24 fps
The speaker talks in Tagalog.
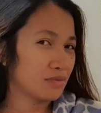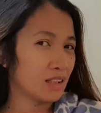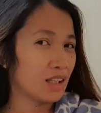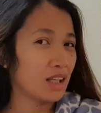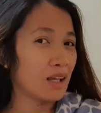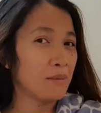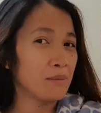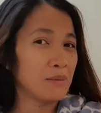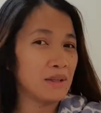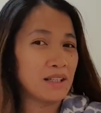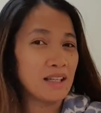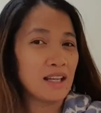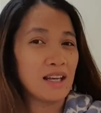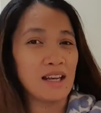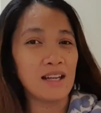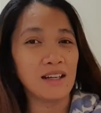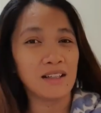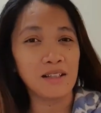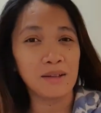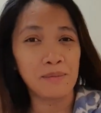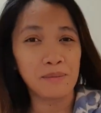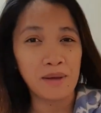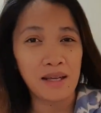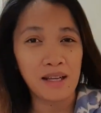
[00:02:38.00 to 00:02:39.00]
Kami na
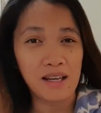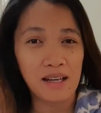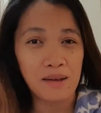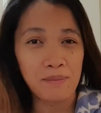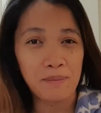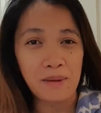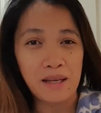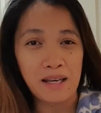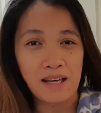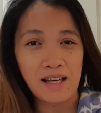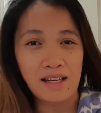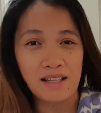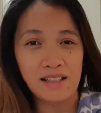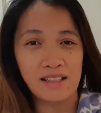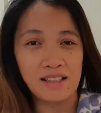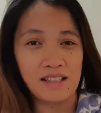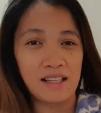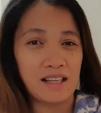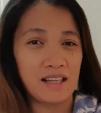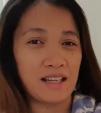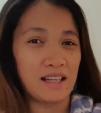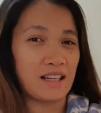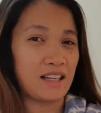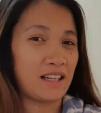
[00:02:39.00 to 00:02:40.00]
lang ni Bella palagi
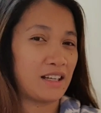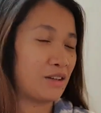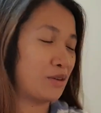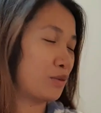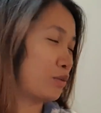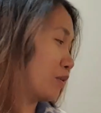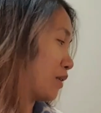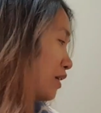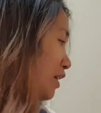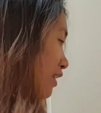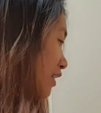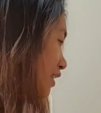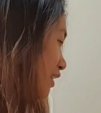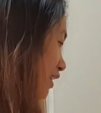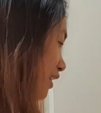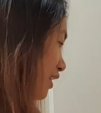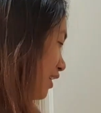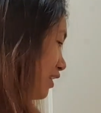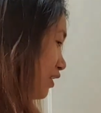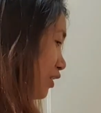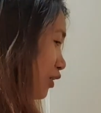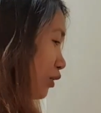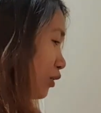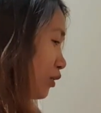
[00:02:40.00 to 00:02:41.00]
na iiwan
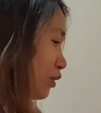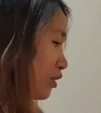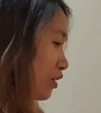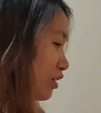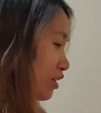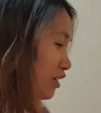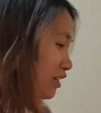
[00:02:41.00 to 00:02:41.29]
dito.